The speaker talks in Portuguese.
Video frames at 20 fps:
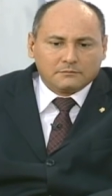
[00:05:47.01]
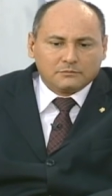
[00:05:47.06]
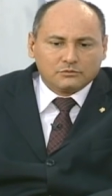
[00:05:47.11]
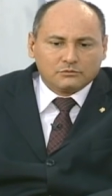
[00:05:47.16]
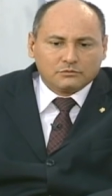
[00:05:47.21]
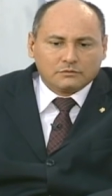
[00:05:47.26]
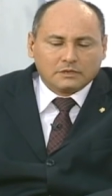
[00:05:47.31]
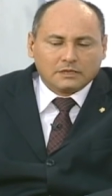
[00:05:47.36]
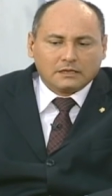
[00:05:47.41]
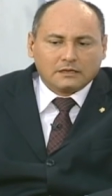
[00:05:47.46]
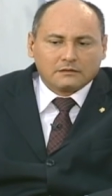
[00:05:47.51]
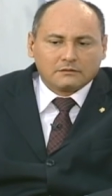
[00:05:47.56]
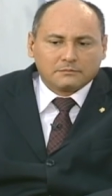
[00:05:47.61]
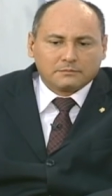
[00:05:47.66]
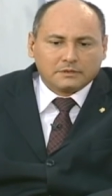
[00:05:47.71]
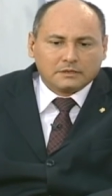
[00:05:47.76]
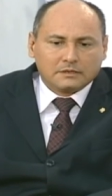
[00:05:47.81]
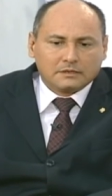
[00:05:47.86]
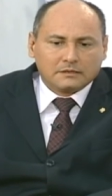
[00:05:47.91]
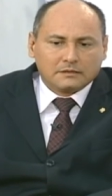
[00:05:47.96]
é muito claro
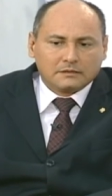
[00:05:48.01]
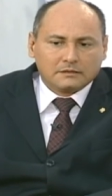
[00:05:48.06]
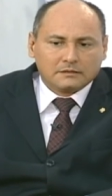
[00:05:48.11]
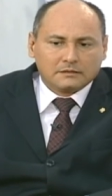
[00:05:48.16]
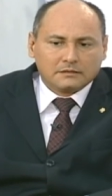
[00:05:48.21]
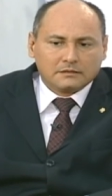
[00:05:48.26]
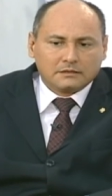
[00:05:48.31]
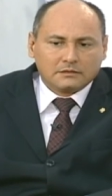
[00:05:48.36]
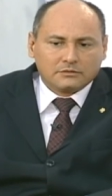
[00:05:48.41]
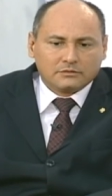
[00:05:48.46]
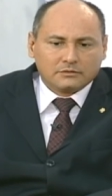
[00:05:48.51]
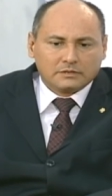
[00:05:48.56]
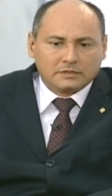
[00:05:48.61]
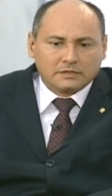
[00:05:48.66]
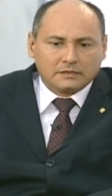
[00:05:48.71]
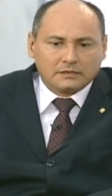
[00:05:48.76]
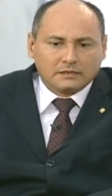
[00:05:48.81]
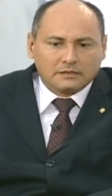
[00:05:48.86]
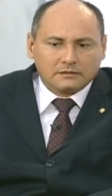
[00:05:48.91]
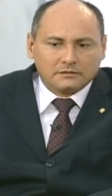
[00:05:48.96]
para que as
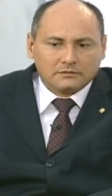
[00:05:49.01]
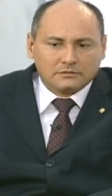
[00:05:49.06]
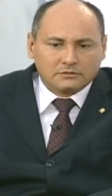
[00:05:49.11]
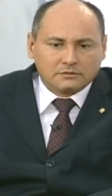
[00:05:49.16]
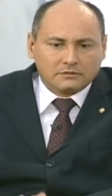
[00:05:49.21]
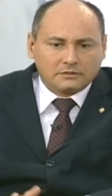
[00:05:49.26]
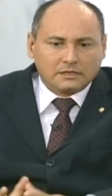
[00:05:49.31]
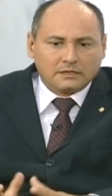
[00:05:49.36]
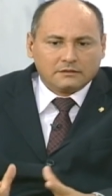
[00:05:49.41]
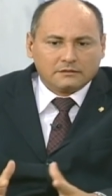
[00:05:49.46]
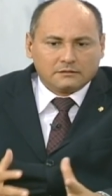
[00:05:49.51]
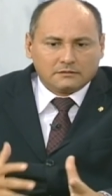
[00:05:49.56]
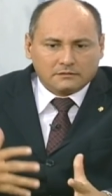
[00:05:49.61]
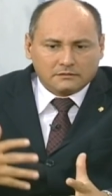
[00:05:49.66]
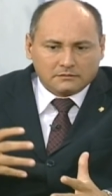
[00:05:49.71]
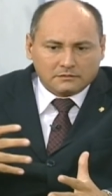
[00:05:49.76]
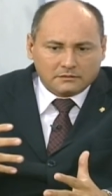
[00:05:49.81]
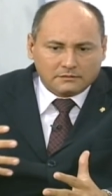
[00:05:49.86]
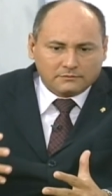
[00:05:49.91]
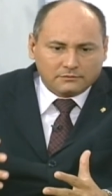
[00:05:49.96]
sociedades que têm
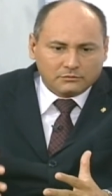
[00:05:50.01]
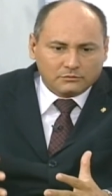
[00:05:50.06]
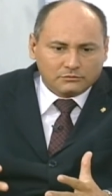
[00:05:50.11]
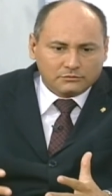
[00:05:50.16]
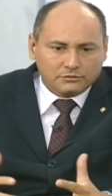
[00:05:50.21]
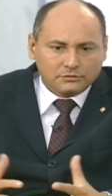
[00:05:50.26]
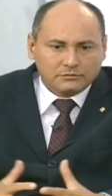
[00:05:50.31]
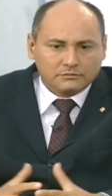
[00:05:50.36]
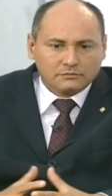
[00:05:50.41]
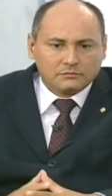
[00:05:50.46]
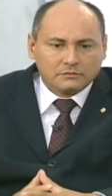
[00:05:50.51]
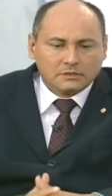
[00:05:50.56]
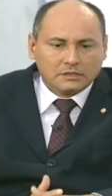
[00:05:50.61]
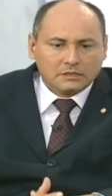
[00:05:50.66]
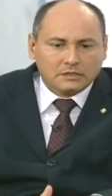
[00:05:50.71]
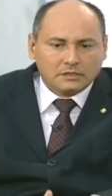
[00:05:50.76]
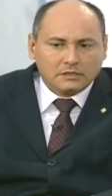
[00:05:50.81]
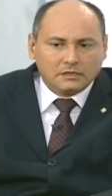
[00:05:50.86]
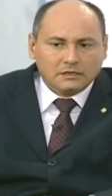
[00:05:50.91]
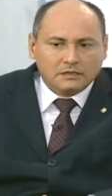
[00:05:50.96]
evoluído
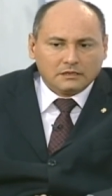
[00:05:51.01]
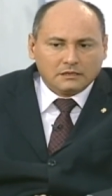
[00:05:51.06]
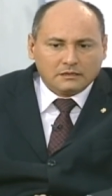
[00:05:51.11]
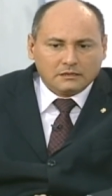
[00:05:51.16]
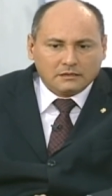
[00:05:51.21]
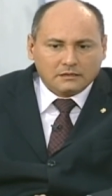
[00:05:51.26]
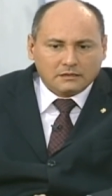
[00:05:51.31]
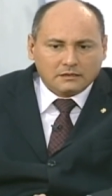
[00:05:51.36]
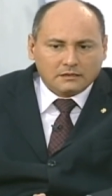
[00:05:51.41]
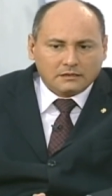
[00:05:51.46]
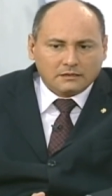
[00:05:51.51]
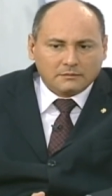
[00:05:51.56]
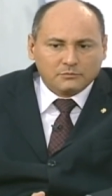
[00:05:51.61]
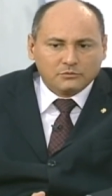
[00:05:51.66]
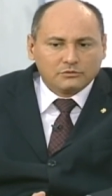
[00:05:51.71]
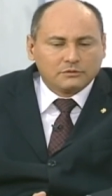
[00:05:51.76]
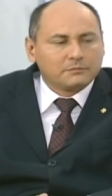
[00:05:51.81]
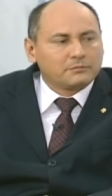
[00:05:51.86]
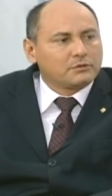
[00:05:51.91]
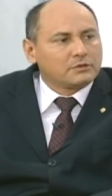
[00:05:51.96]
é, é
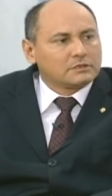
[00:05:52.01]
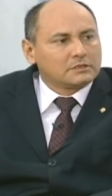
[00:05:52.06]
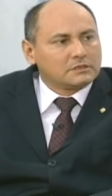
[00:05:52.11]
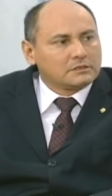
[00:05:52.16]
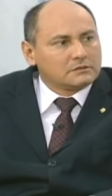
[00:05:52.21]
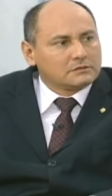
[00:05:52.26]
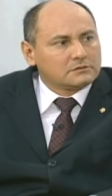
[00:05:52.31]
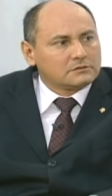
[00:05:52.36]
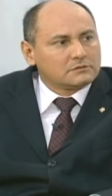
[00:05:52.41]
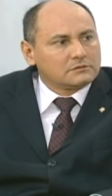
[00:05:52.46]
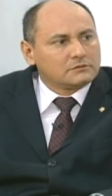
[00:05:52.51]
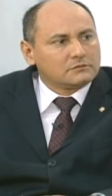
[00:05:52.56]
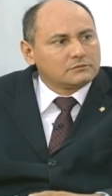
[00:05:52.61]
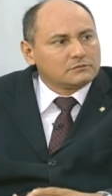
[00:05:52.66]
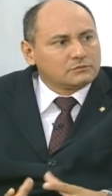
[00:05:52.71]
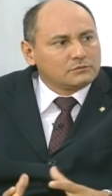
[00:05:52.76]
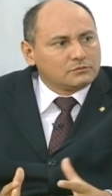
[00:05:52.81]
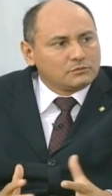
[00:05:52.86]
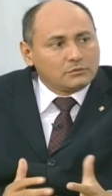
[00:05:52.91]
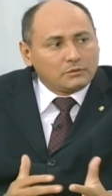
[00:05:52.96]
muito importante
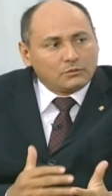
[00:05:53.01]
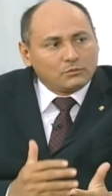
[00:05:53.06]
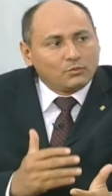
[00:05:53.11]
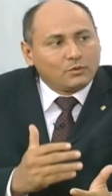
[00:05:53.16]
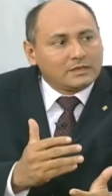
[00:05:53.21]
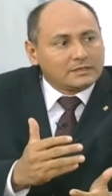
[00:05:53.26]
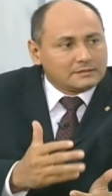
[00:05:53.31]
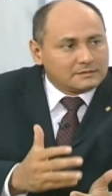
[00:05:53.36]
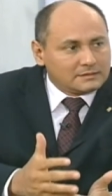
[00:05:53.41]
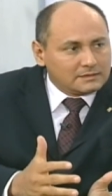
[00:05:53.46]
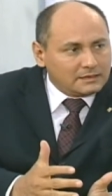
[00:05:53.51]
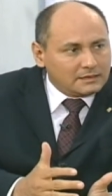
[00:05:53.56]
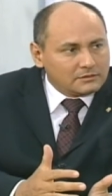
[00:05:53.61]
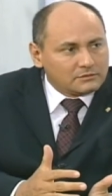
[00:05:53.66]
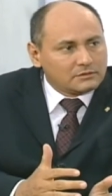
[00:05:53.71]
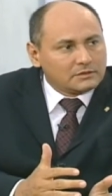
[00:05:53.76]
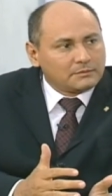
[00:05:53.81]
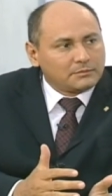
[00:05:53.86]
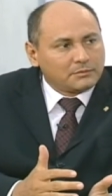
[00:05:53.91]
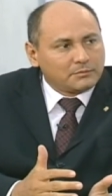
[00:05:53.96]
o
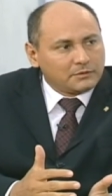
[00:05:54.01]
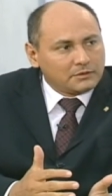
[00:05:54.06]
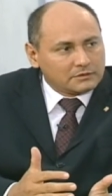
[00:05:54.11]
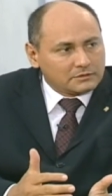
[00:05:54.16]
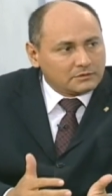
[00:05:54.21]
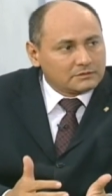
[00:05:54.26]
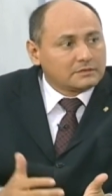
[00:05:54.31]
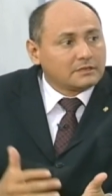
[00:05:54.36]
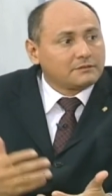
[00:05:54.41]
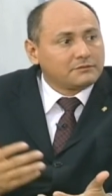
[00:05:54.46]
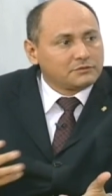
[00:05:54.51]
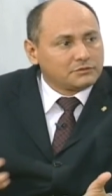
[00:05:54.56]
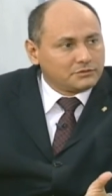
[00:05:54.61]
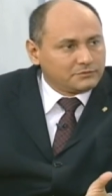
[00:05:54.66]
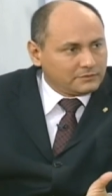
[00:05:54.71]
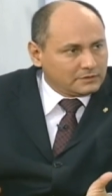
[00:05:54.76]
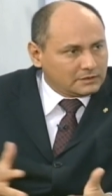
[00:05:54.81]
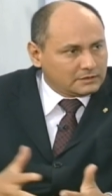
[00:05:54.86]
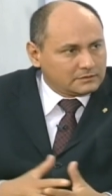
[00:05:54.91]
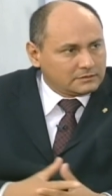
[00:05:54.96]
acesso da população a serviços
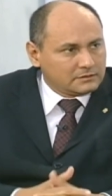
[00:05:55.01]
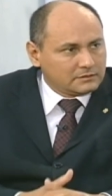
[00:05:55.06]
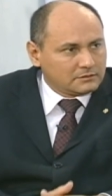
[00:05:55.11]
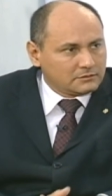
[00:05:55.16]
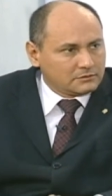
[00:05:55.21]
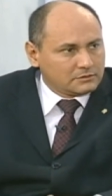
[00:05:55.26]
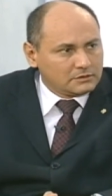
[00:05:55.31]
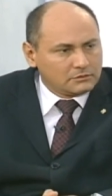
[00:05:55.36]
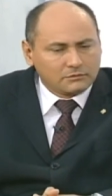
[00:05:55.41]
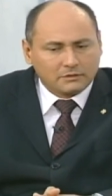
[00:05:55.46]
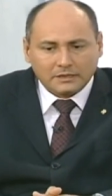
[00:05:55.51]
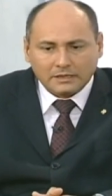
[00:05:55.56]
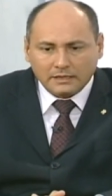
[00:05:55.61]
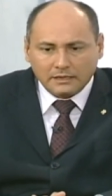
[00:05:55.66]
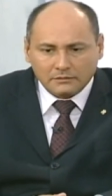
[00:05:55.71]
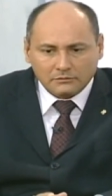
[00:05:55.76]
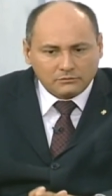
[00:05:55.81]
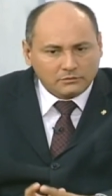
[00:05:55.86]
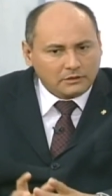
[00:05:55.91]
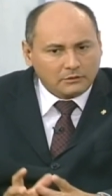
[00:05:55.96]
financeiros. Né? O
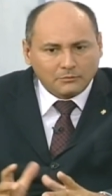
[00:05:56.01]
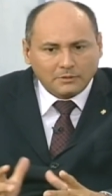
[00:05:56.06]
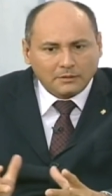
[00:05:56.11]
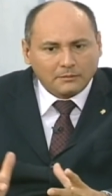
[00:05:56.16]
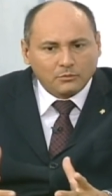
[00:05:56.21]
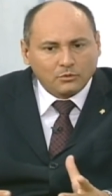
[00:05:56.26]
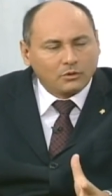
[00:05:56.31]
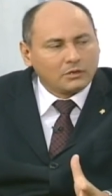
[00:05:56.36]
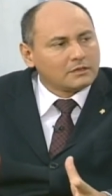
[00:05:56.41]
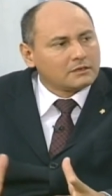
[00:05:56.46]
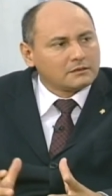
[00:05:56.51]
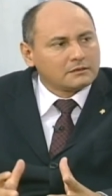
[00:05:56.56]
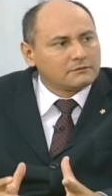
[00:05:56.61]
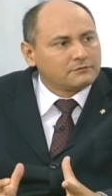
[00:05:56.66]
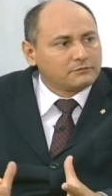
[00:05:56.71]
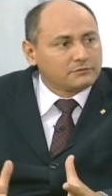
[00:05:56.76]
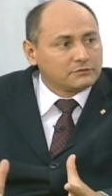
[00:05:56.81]
crédito é uma mola